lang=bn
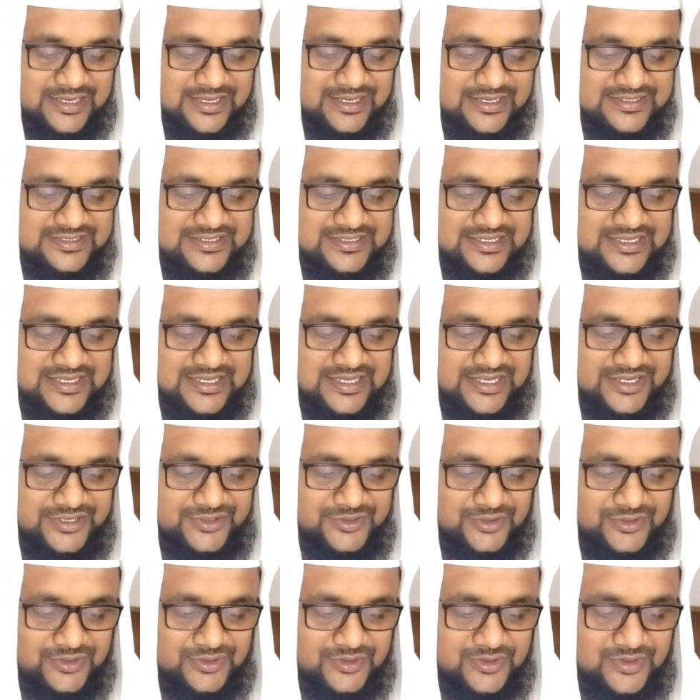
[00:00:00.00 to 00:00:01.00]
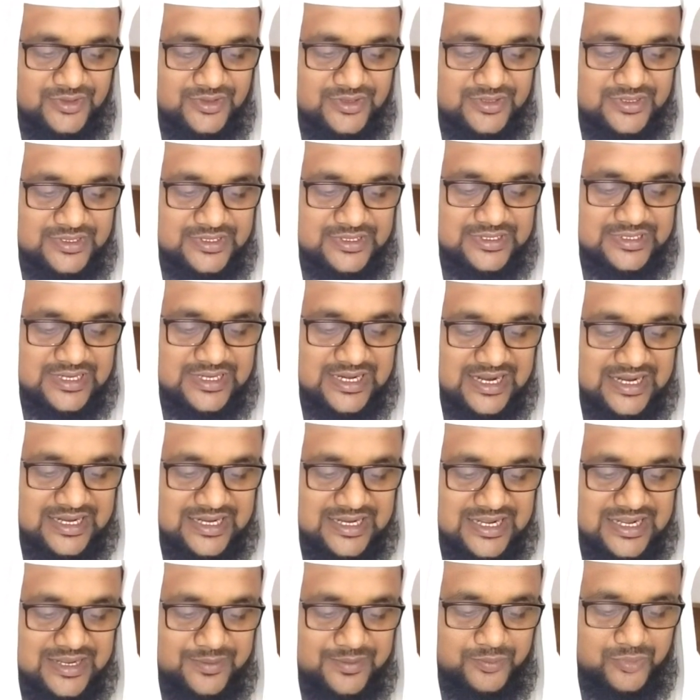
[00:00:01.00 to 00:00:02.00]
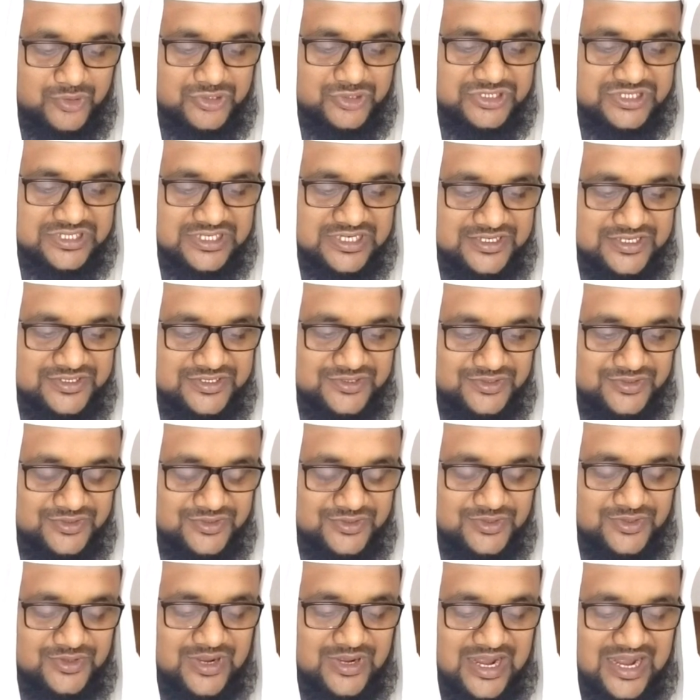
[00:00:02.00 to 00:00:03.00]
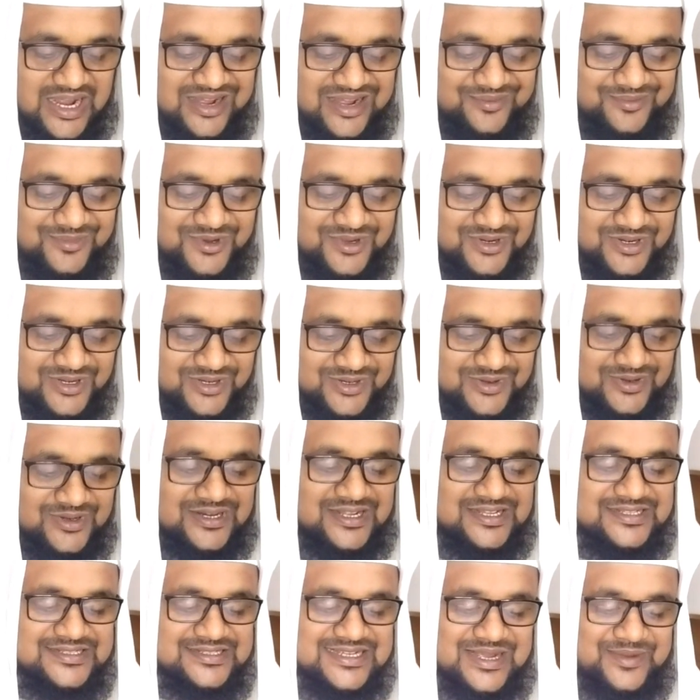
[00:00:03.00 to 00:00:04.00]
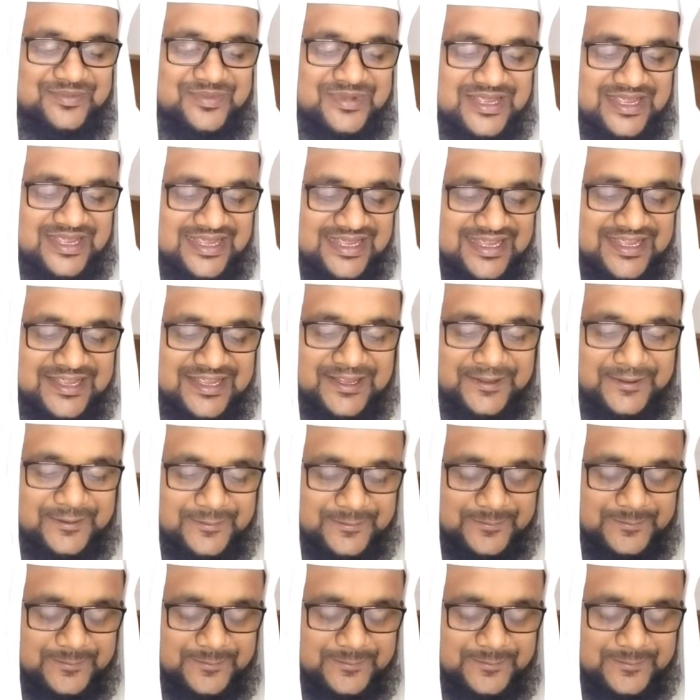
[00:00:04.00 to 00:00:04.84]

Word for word: রিজিকের জন্য টাকা পয়সার জন্য আমল করা যাবে কি